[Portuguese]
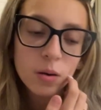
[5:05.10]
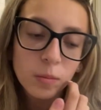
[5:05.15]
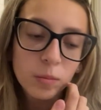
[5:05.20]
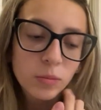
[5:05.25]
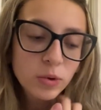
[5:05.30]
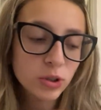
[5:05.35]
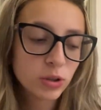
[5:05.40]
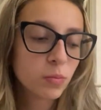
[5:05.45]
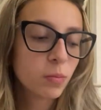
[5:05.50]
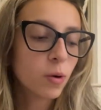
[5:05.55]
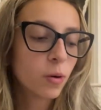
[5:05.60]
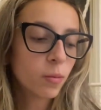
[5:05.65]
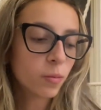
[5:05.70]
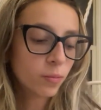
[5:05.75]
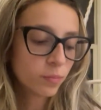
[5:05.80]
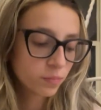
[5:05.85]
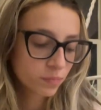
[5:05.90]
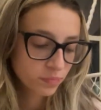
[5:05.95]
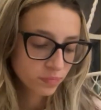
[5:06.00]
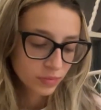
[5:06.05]
Muito bom.
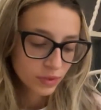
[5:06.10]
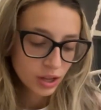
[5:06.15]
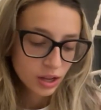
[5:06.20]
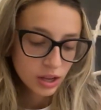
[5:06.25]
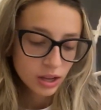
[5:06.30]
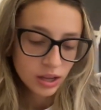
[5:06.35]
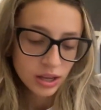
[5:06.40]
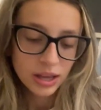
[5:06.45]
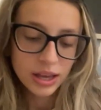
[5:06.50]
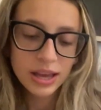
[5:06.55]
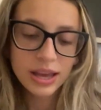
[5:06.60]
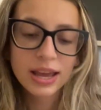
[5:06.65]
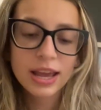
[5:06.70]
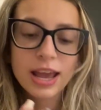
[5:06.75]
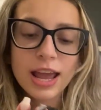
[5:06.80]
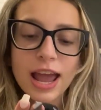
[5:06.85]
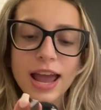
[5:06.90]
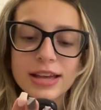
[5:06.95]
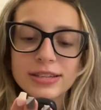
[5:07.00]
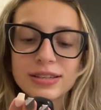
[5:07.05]

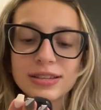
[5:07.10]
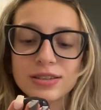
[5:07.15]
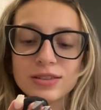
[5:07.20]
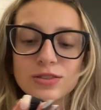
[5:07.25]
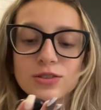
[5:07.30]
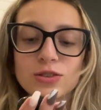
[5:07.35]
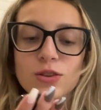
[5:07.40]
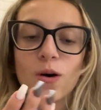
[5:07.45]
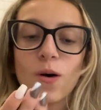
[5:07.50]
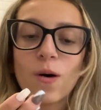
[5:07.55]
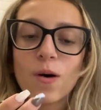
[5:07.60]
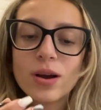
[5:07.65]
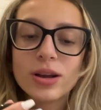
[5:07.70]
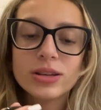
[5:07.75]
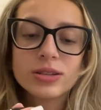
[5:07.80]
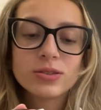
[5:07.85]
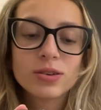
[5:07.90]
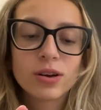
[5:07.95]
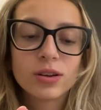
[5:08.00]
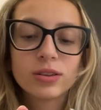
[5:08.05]
E esses
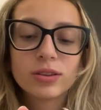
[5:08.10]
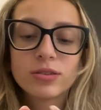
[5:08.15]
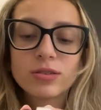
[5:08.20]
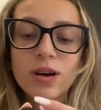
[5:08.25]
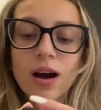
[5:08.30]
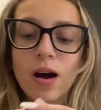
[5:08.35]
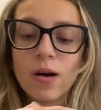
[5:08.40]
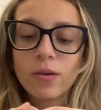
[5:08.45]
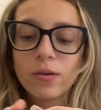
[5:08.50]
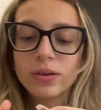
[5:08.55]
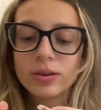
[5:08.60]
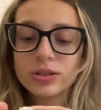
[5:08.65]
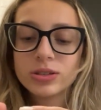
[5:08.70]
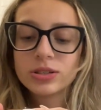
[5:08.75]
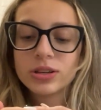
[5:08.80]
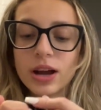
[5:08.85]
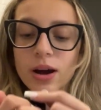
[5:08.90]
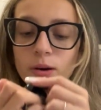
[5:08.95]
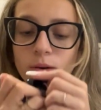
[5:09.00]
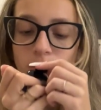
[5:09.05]
dois outros álcool em
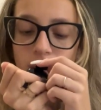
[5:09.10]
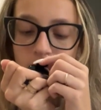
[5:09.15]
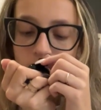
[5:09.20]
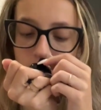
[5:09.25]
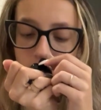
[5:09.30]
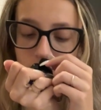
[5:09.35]
gel,